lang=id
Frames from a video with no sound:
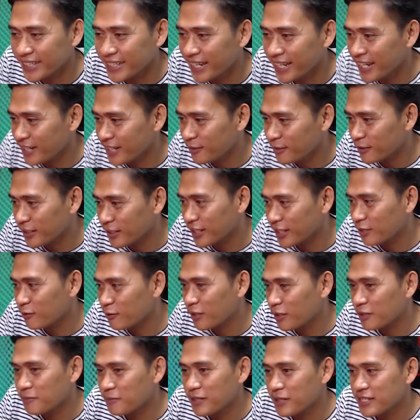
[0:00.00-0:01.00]
ya oke
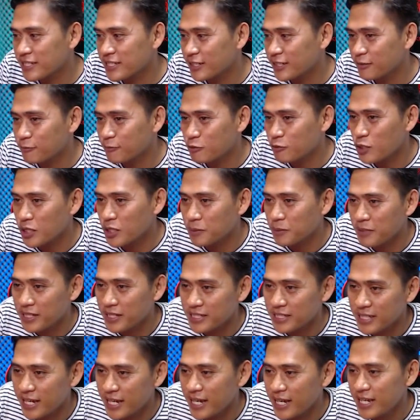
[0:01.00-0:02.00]
luar biasa luar
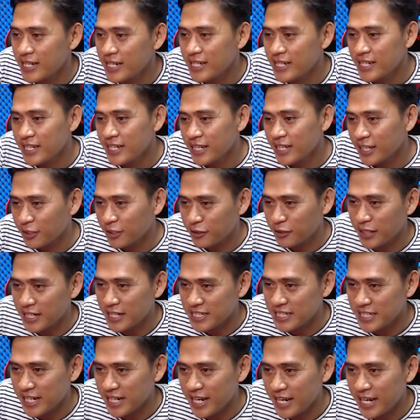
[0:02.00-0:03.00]
biasa itu tadi
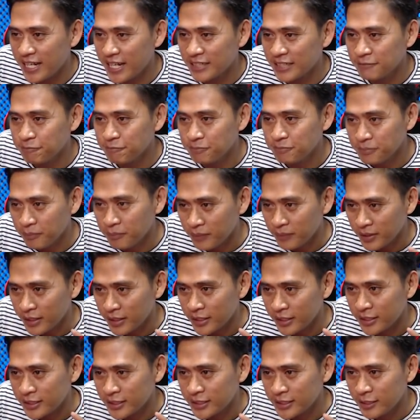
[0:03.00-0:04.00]
serangan
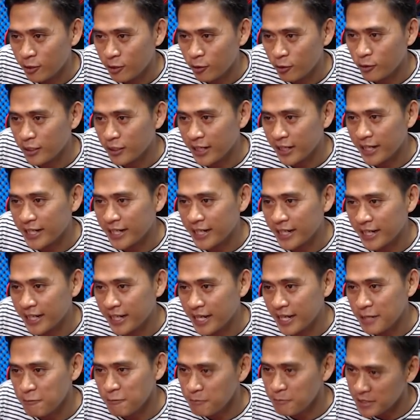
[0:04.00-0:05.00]
uh, Hog Rider
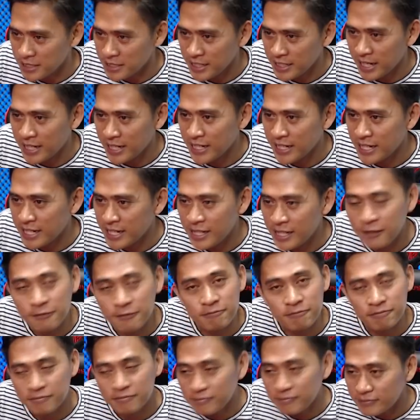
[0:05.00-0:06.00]
ya masih
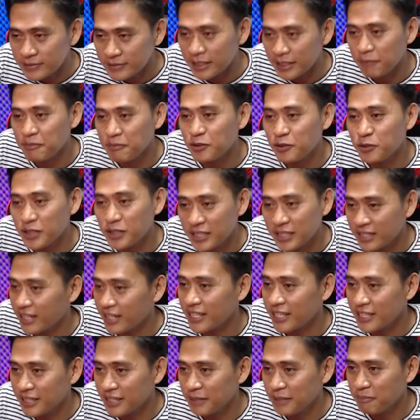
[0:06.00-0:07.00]
ada yang perlu kita
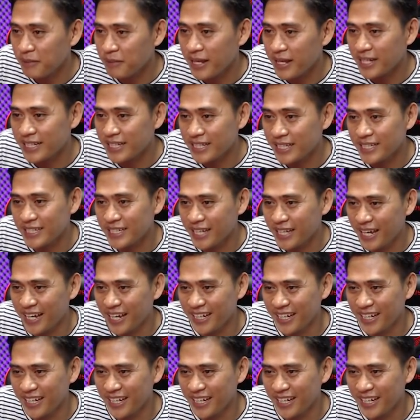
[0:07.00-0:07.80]
intip lagi ya